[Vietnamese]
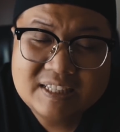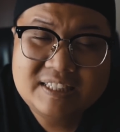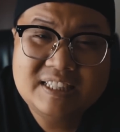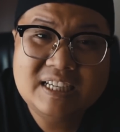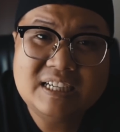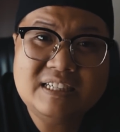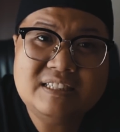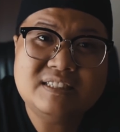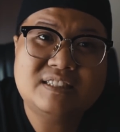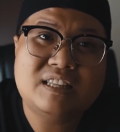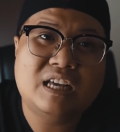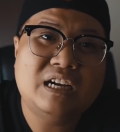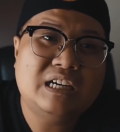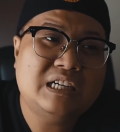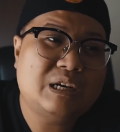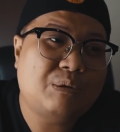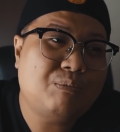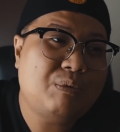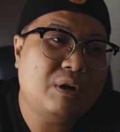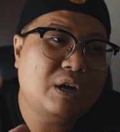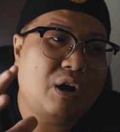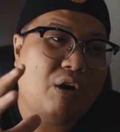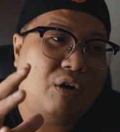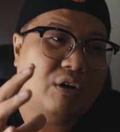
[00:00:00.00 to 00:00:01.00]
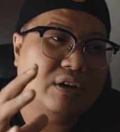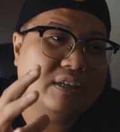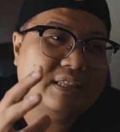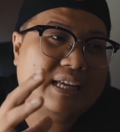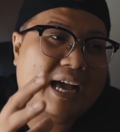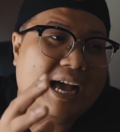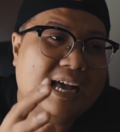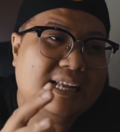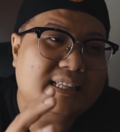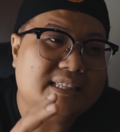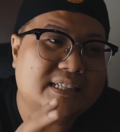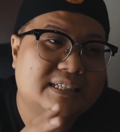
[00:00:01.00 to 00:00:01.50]
nhưng Tân không có gọi
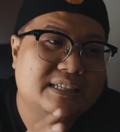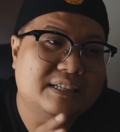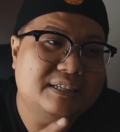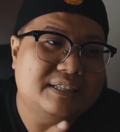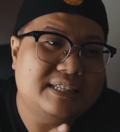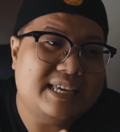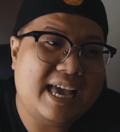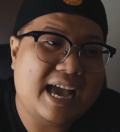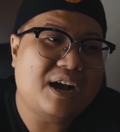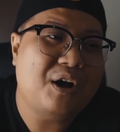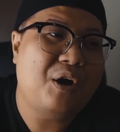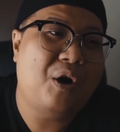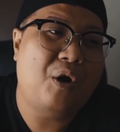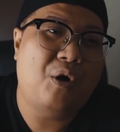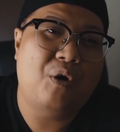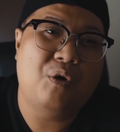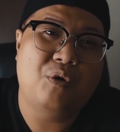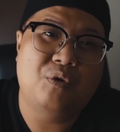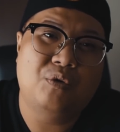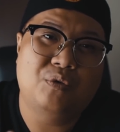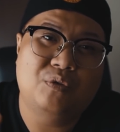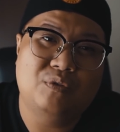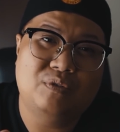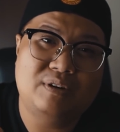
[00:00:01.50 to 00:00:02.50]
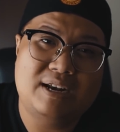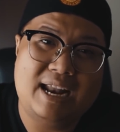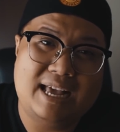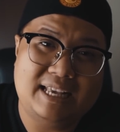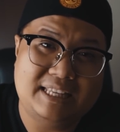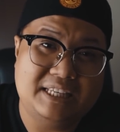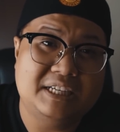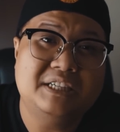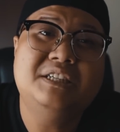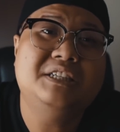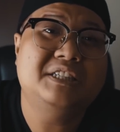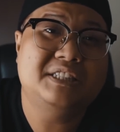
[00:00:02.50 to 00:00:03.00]
thay từ giang hồ là
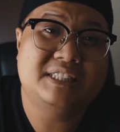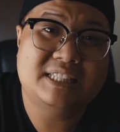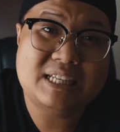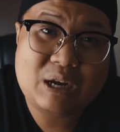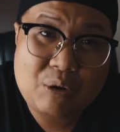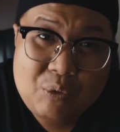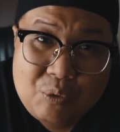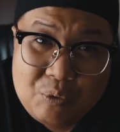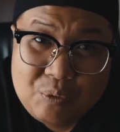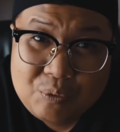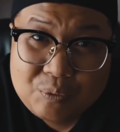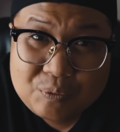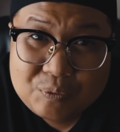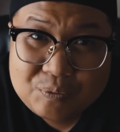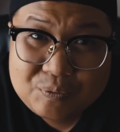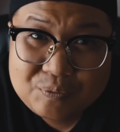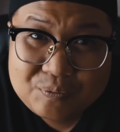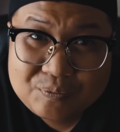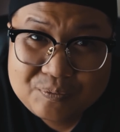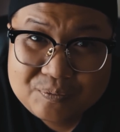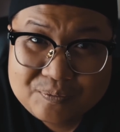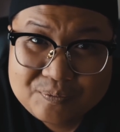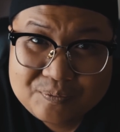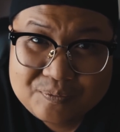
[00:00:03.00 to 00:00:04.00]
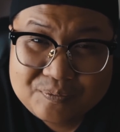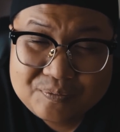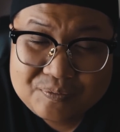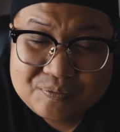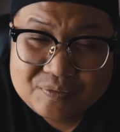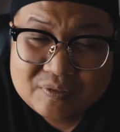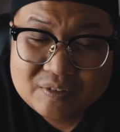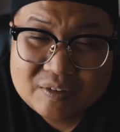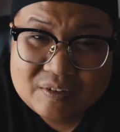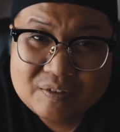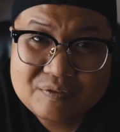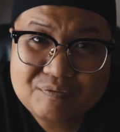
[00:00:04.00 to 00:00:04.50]
những người xấu.
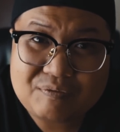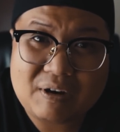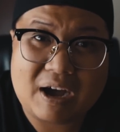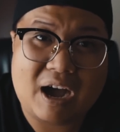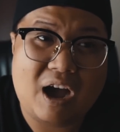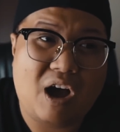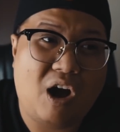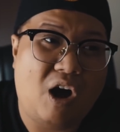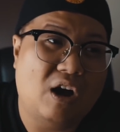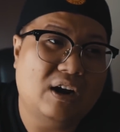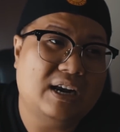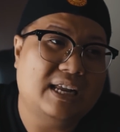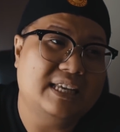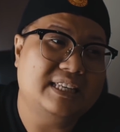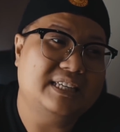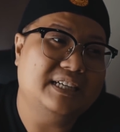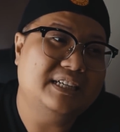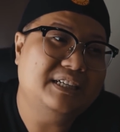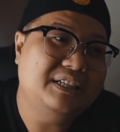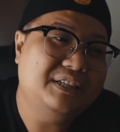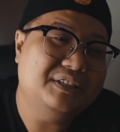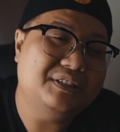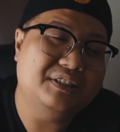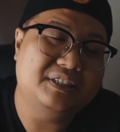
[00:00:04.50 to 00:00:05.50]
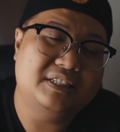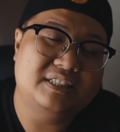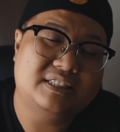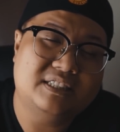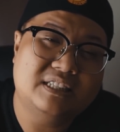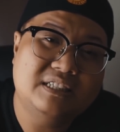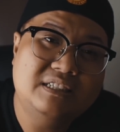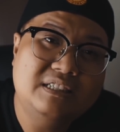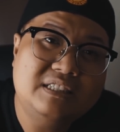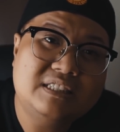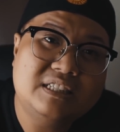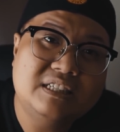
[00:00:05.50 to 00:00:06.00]
Và họ là những người
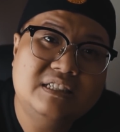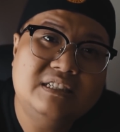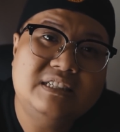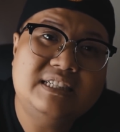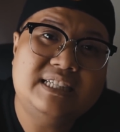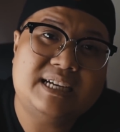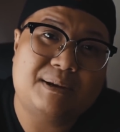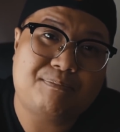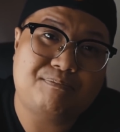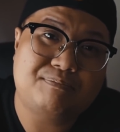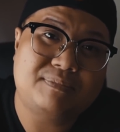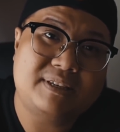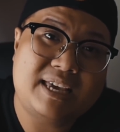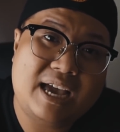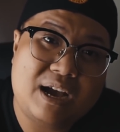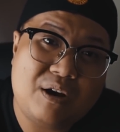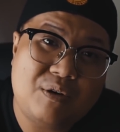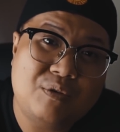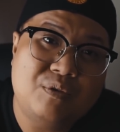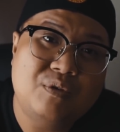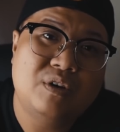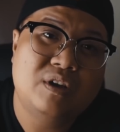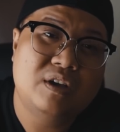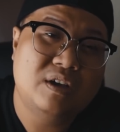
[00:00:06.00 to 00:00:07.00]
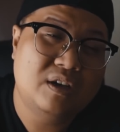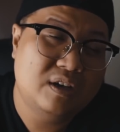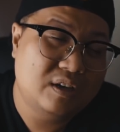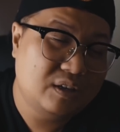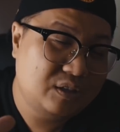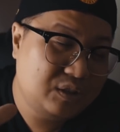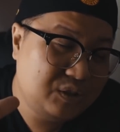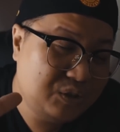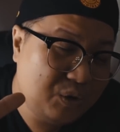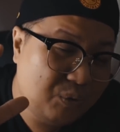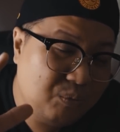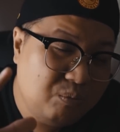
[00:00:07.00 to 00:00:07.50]
tứ xứ gặp nhau
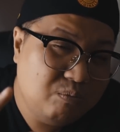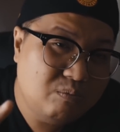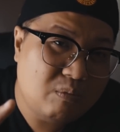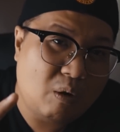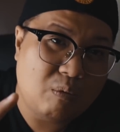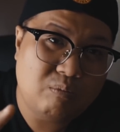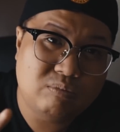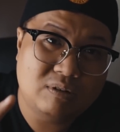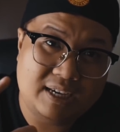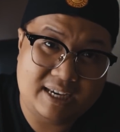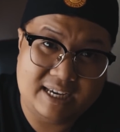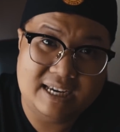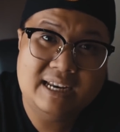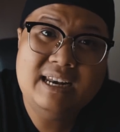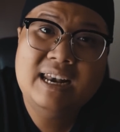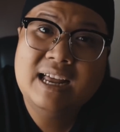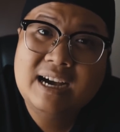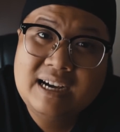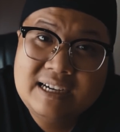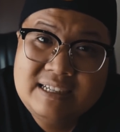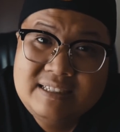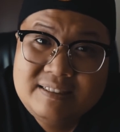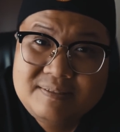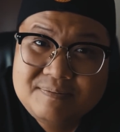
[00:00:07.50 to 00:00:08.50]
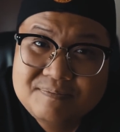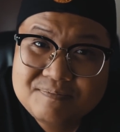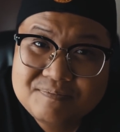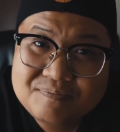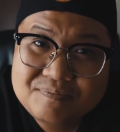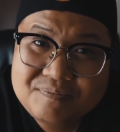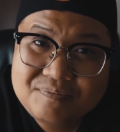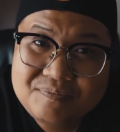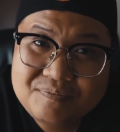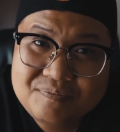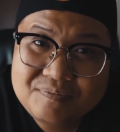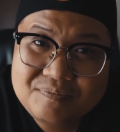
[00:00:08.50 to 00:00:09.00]
chung một nghĩa lớn.
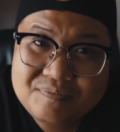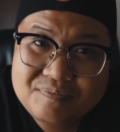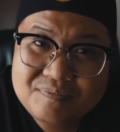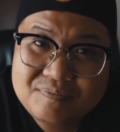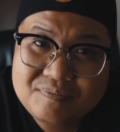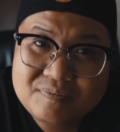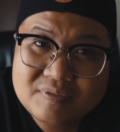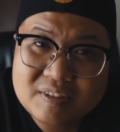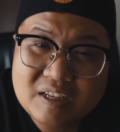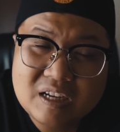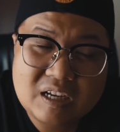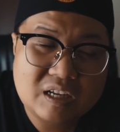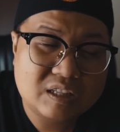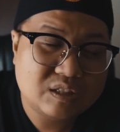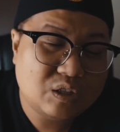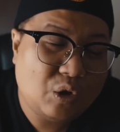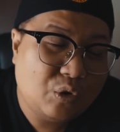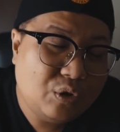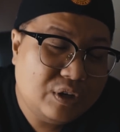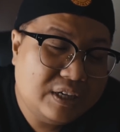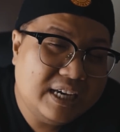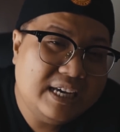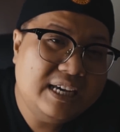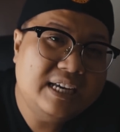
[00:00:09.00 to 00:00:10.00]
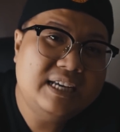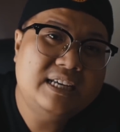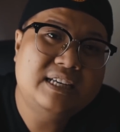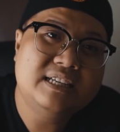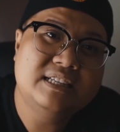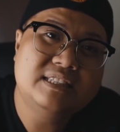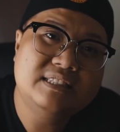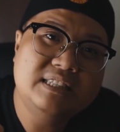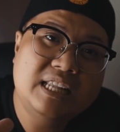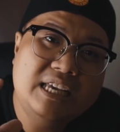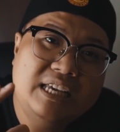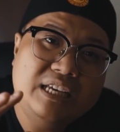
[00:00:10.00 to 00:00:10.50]
Đôi khi
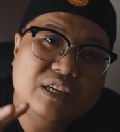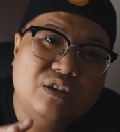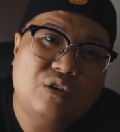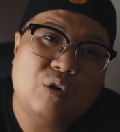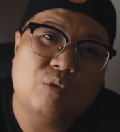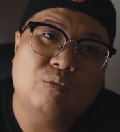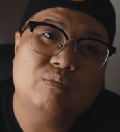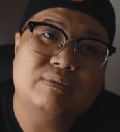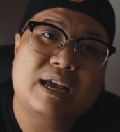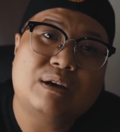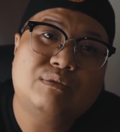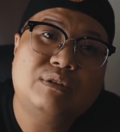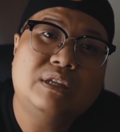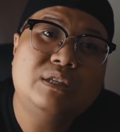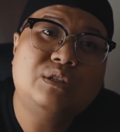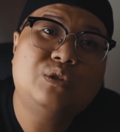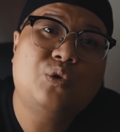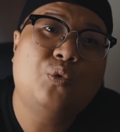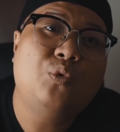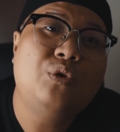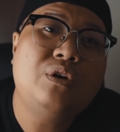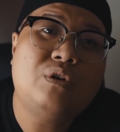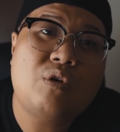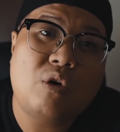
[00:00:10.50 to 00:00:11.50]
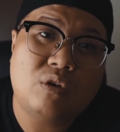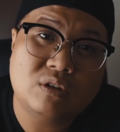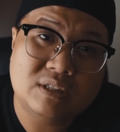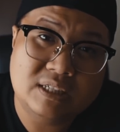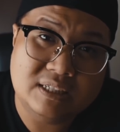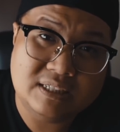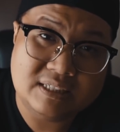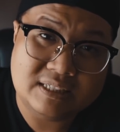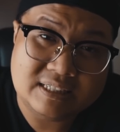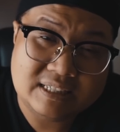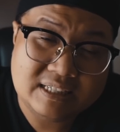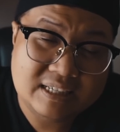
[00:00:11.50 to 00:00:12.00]
đi cùng nhau đến cuối con
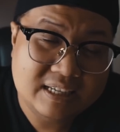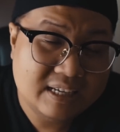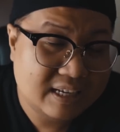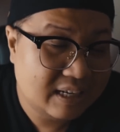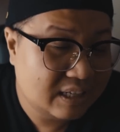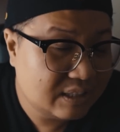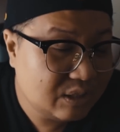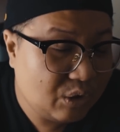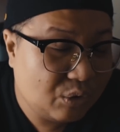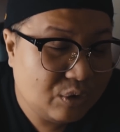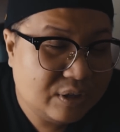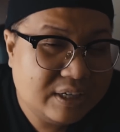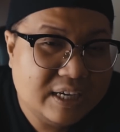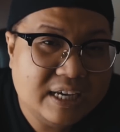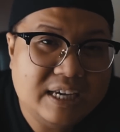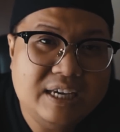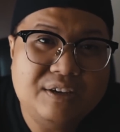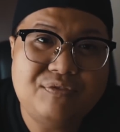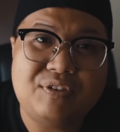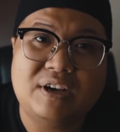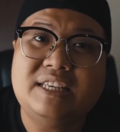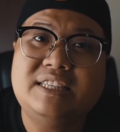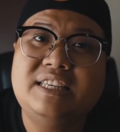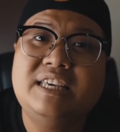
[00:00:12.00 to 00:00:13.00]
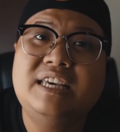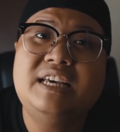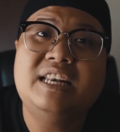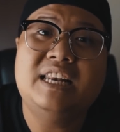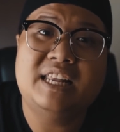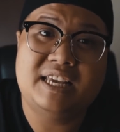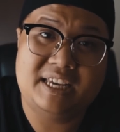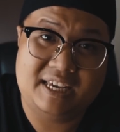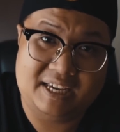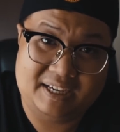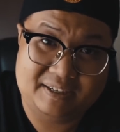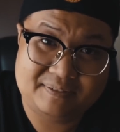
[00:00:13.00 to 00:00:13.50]
đường, đôi khi phải chia
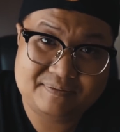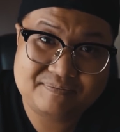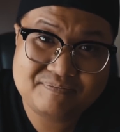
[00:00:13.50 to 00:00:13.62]
lìa.